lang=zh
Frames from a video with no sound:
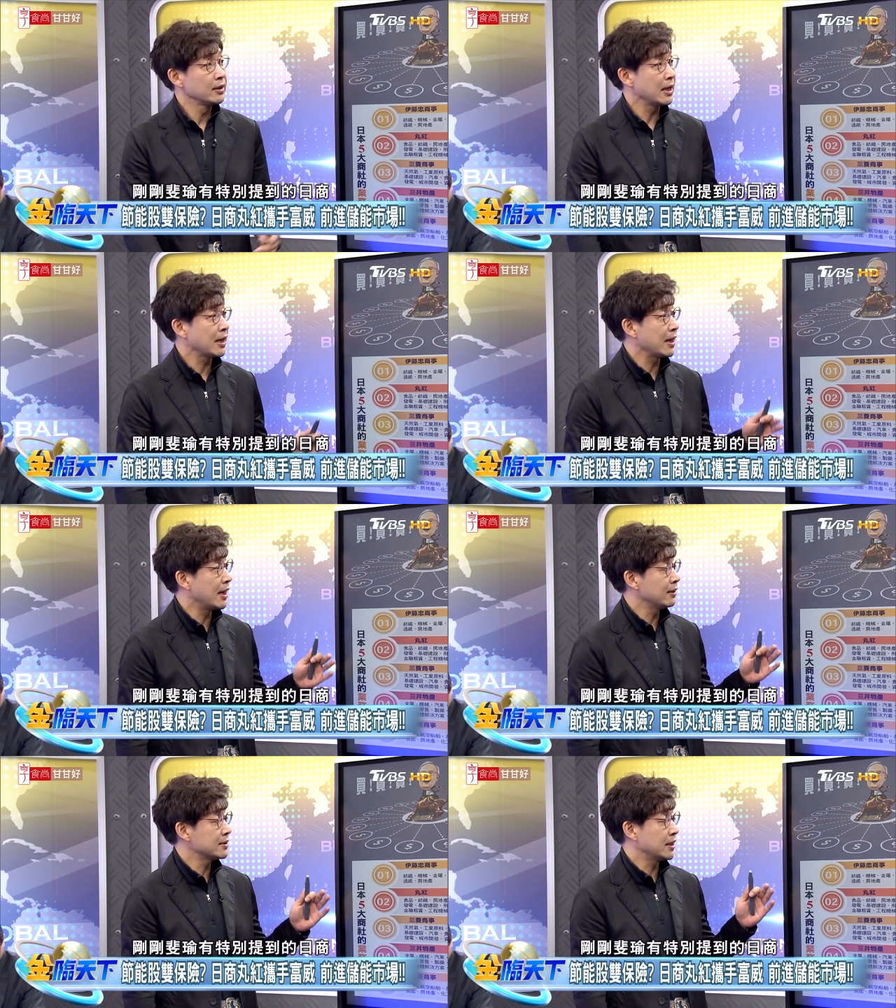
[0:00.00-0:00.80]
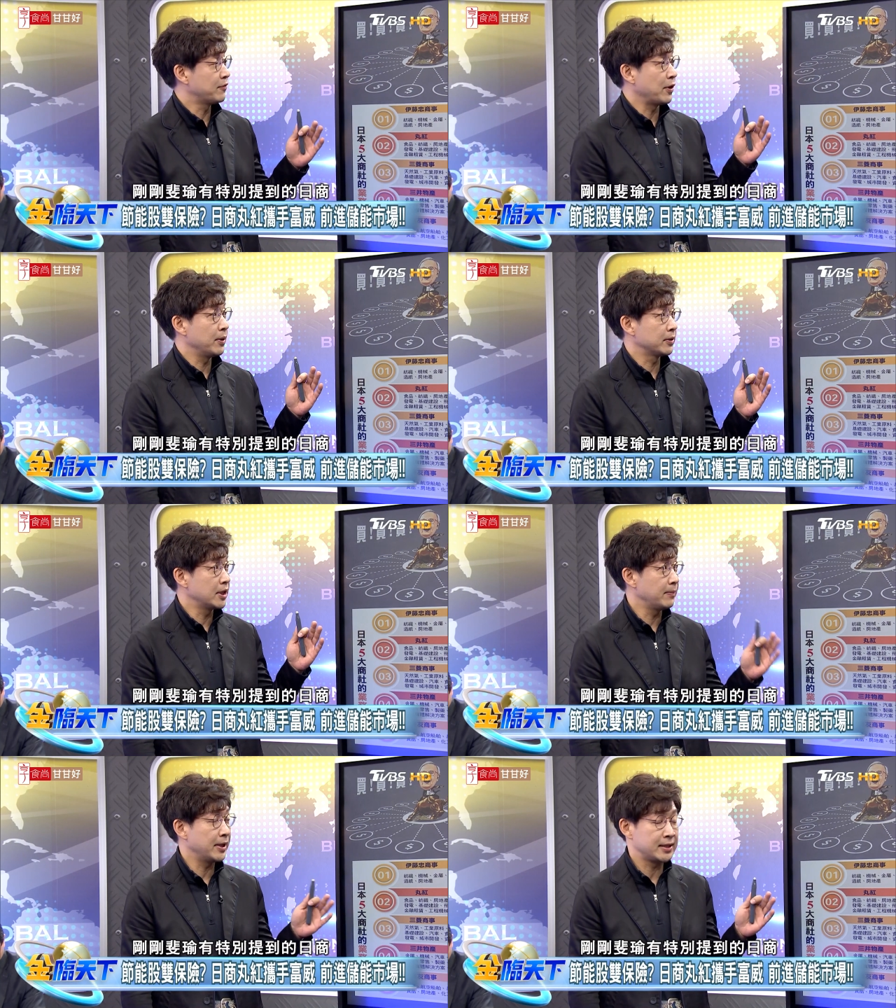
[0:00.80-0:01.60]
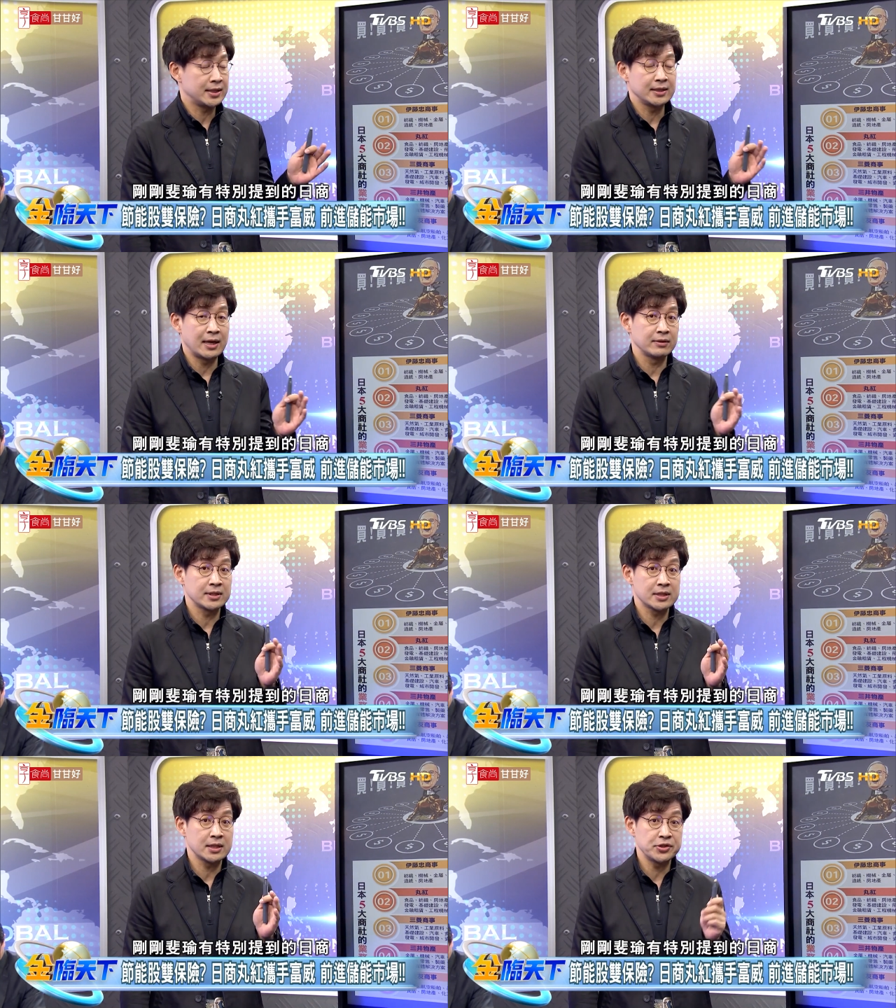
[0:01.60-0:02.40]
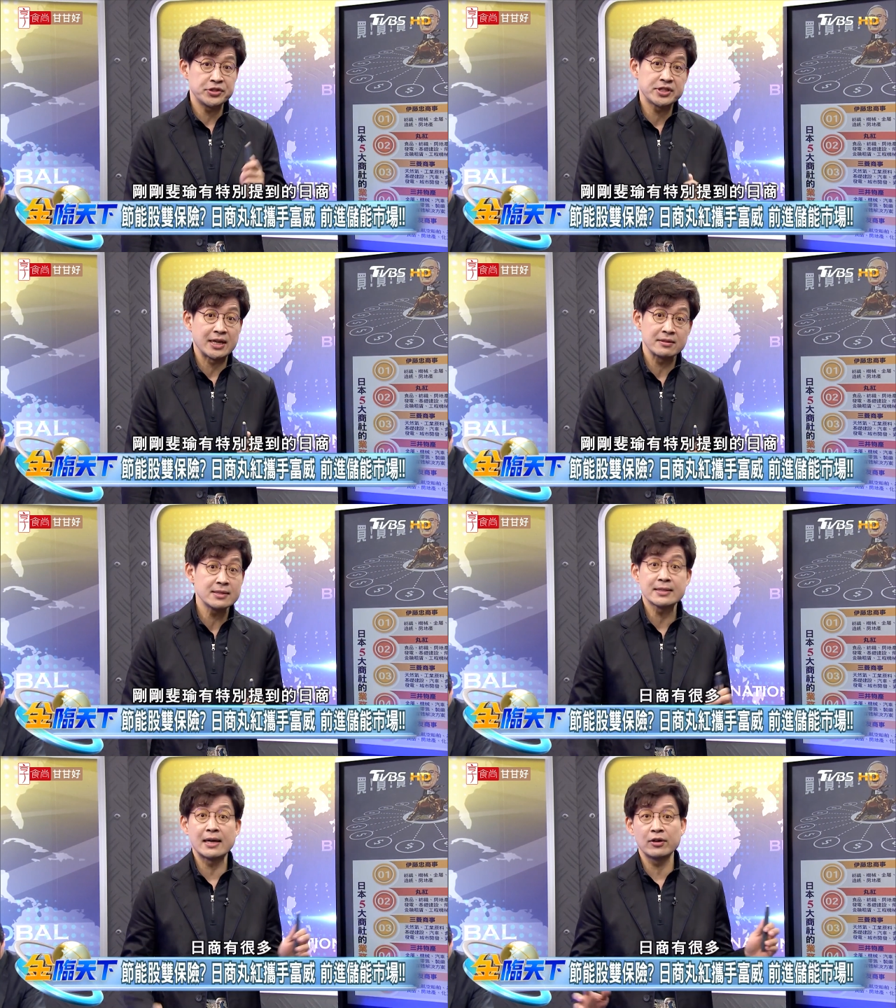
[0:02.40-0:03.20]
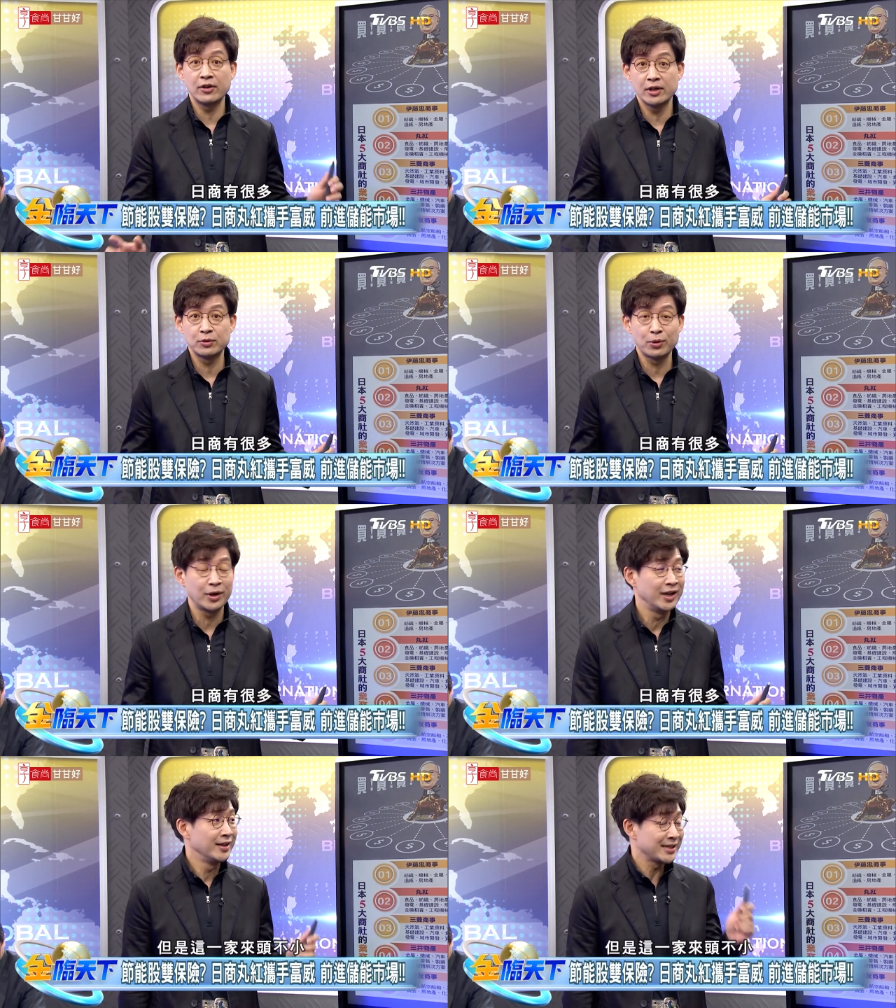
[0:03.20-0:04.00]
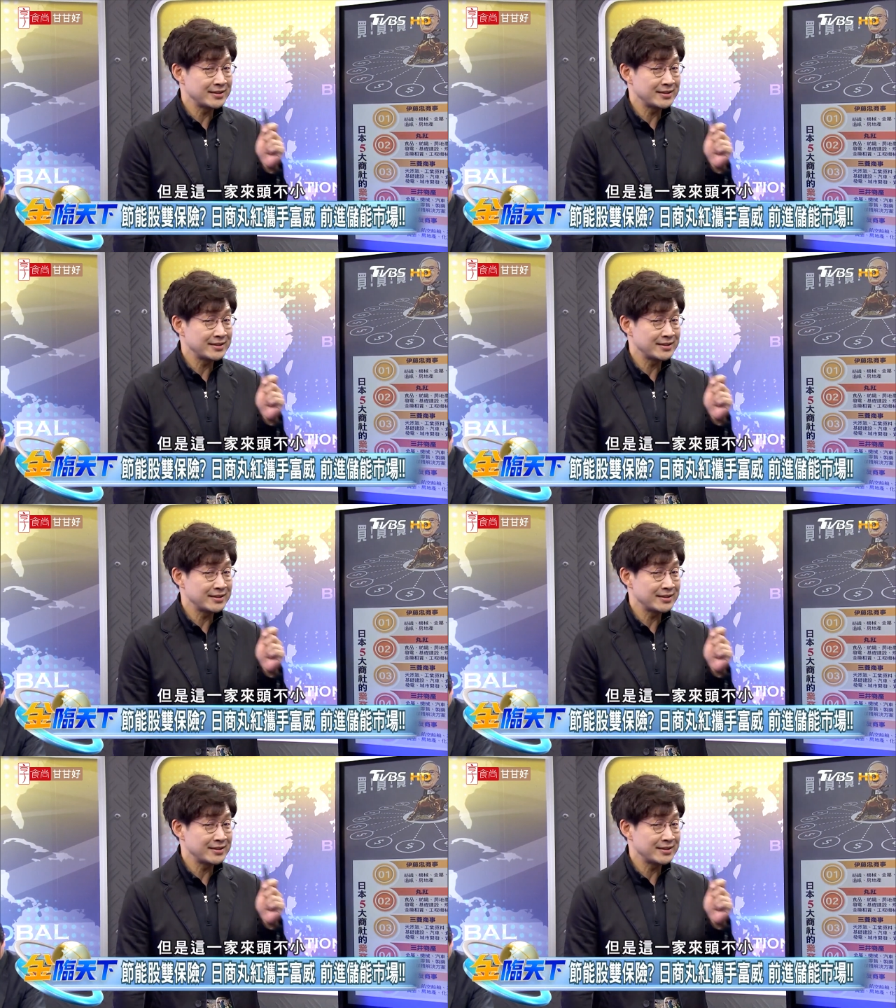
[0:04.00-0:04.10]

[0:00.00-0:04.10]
那刚刚这个粉鱼有特别提到的这个日商，日商有很多，